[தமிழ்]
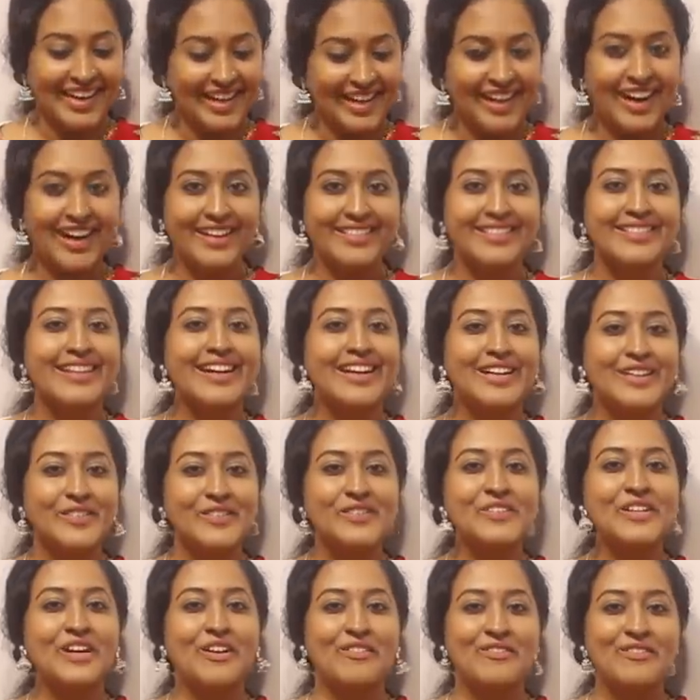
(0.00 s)
ஏன்னா அந்த
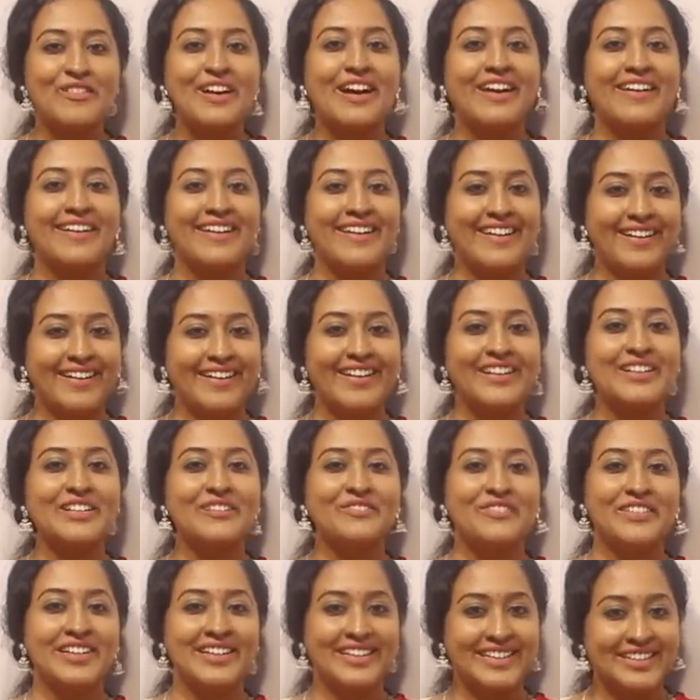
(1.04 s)
அளவுக்கு அவ்வளோ அழகான
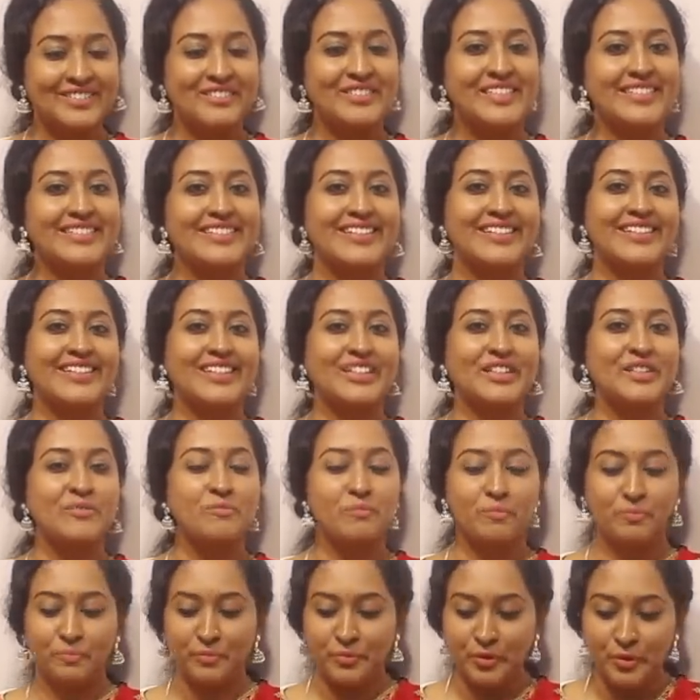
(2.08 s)
ஒர்க் வந்து இருக்குது
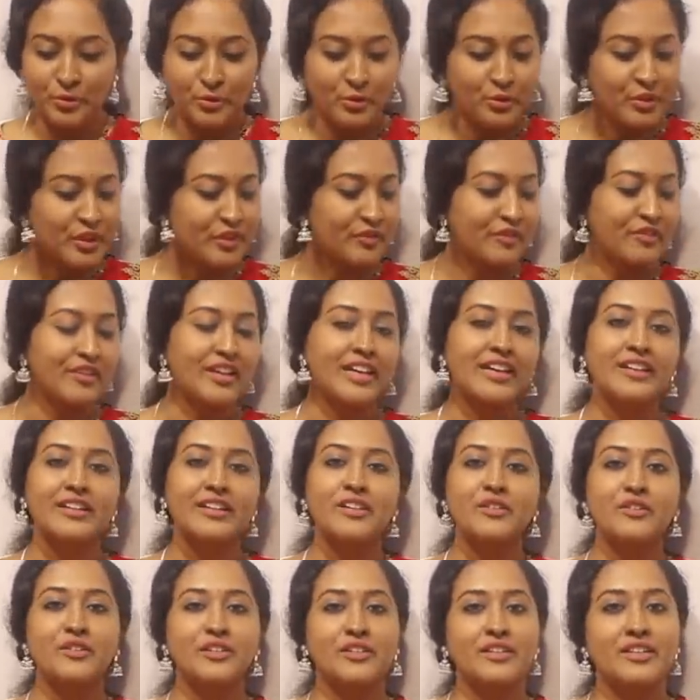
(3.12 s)

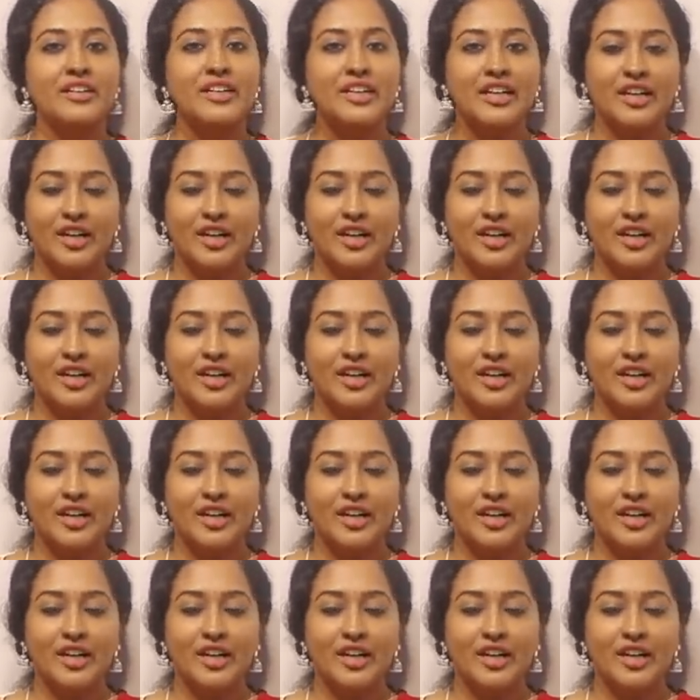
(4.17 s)
பியூட்டிஃபுல்லான ஒரு